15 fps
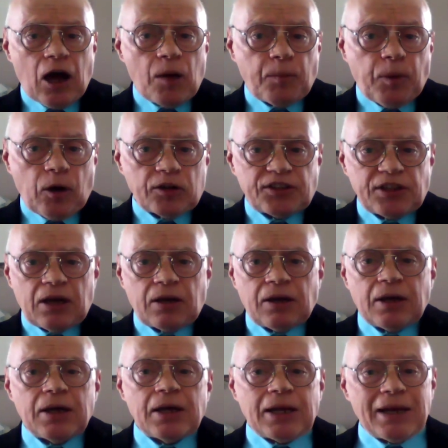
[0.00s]
En passant,
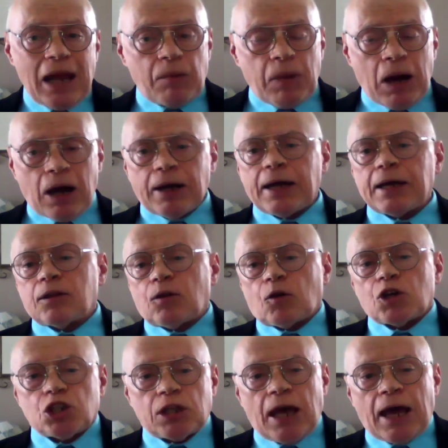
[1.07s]
la mangue est
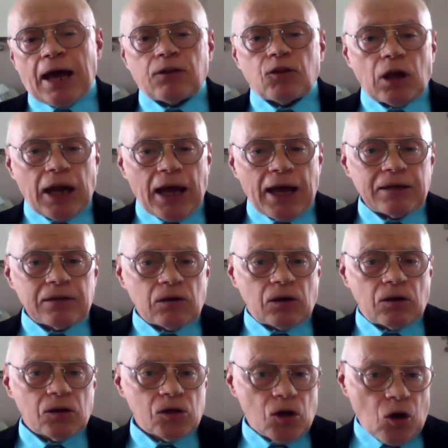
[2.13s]
originaire de
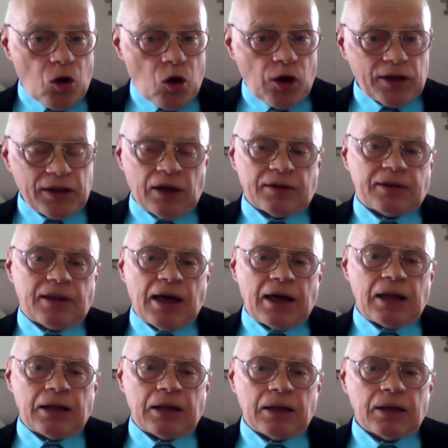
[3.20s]
l'Inde
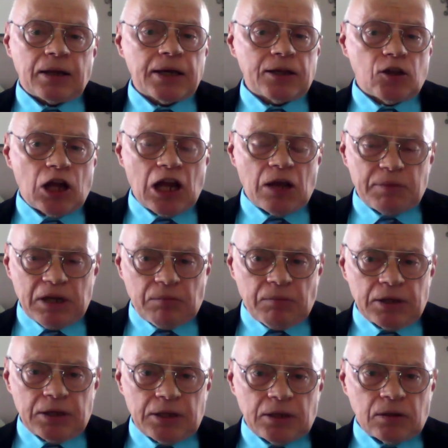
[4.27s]
orientale et de la
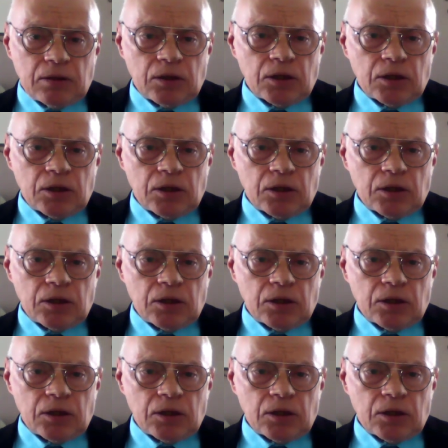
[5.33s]
Birmanie.